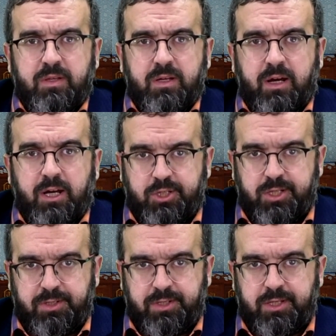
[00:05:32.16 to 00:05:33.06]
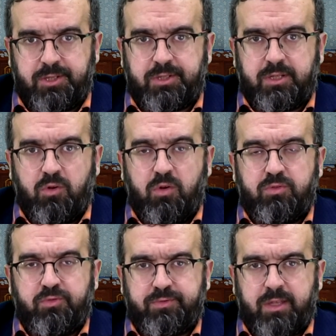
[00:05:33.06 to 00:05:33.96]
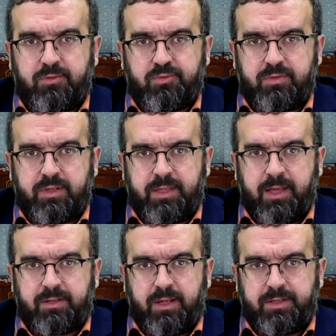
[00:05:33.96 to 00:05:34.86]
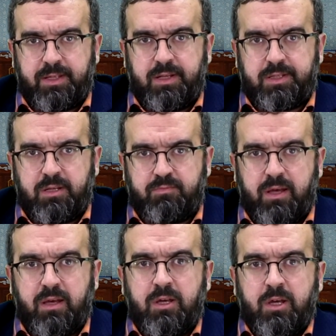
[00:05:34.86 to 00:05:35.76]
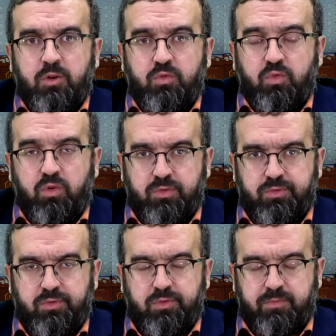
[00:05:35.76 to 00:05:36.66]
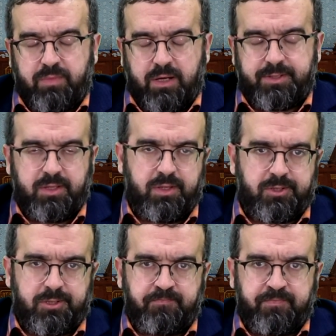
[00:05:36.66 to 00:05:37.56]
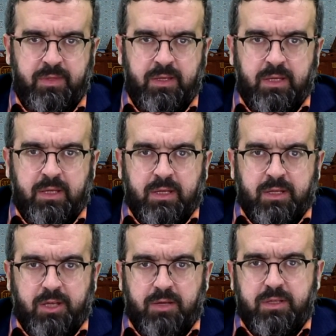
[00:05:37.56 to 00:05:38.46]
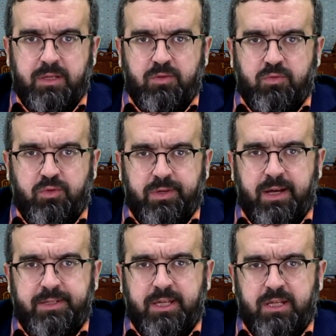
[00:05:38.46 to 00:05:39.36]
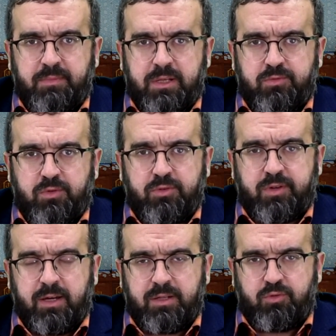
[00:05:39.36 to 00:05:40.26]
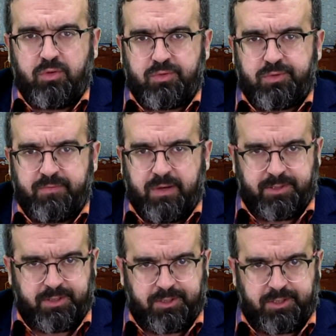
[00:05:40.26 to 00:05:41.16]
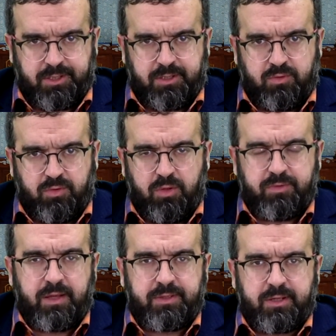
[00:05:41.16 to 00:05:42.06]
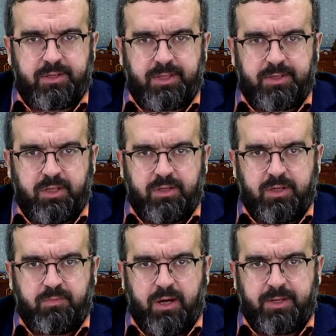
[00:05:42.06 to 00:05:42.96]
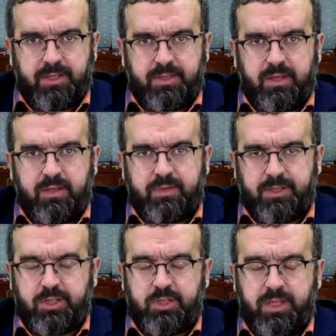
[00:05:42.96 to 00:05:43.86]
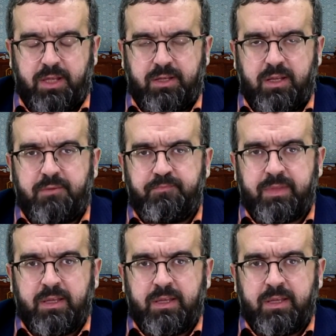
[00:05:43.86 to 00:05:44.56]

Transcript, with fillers: haşirdir, öldükten sonra tekrar diriltilme konusudur, bahsidir. Tabi Kur'an-ı Kerim'in dört ana konusu vardır. Ondan da kısaca bahsedelim, kısaca değinelim.